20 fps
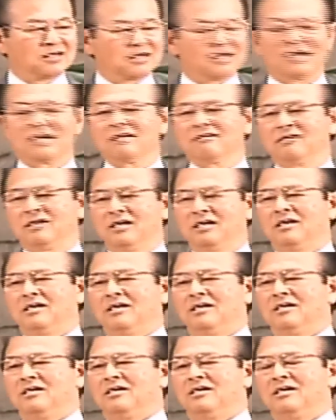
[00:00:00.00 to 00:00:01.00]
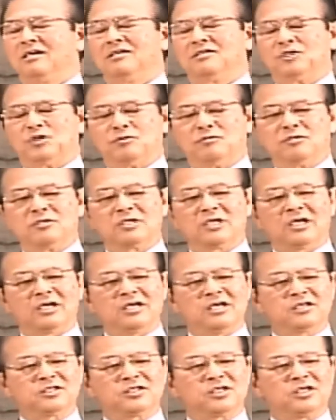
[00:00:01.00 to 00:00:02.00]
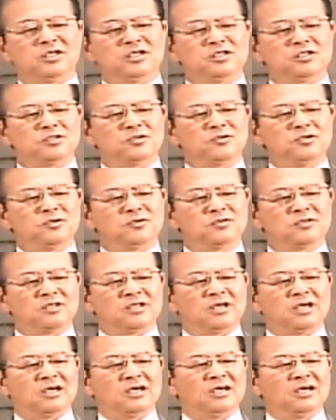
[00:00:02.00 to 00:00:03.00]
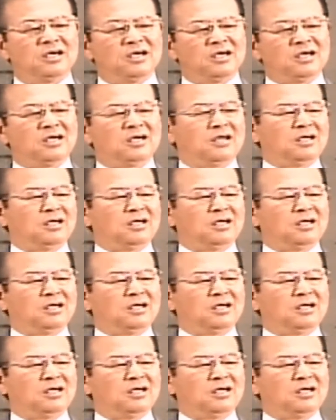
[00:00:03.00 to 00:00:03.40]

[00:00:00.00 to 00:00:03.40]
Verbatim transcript: 彼は自分がイエス・キリストによって